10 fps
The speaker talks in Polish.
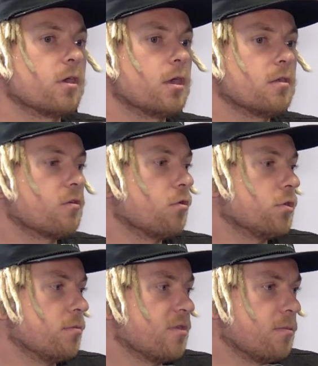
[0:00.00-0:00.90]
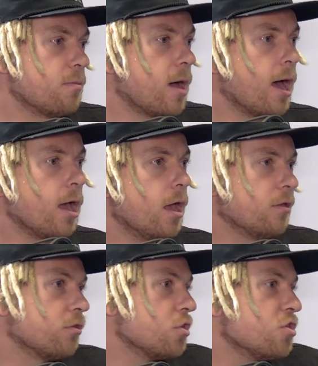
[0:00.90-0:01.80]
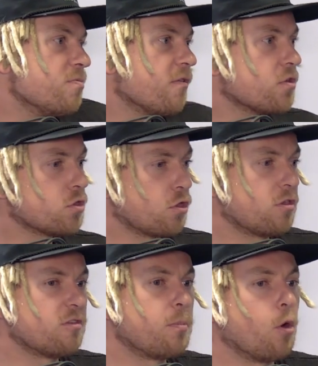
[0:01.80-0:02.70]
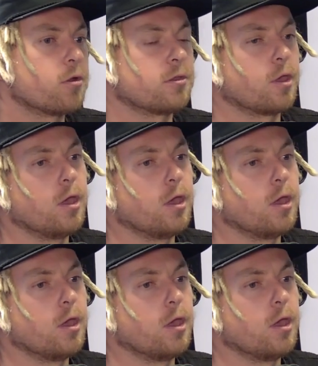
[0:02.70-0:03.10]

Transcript: z gościem z MMA, to też ci powie, że to jest sport,